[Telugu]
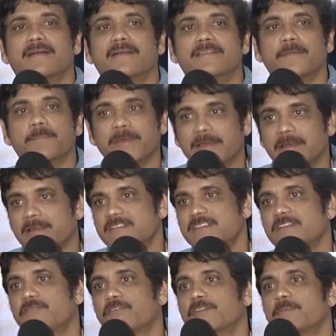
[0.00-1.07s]
ఇట్స్ బిగ్
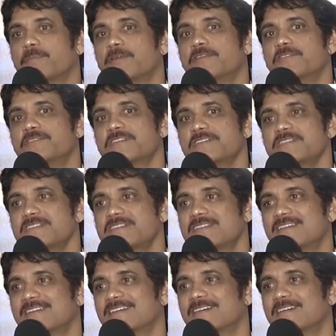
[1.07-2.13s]
రిస్క్ ఫర్ ద ప్రొడ్యూసర్స్
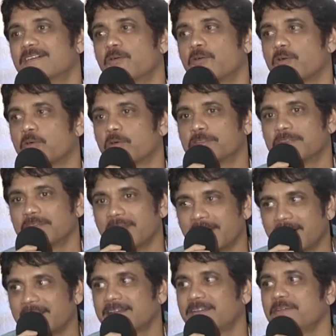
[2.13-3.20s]
ఒక కొత్త
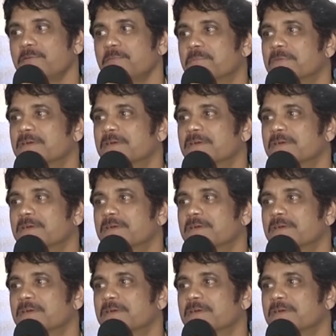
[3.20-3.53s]
డైరెక్టరు